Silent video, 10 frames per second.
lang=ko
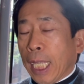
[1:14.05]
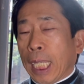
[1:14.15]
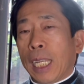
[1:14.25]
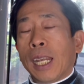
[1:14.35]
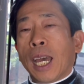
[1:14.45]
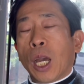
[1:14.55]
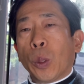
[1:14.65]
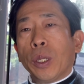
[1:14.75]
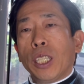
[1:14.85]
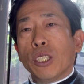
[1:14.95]

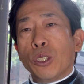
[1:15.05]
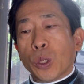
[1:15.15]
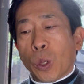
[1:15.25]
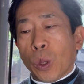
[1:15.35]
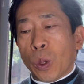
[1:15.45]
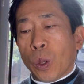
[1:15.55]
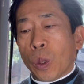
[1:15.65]
일하고 있는 종.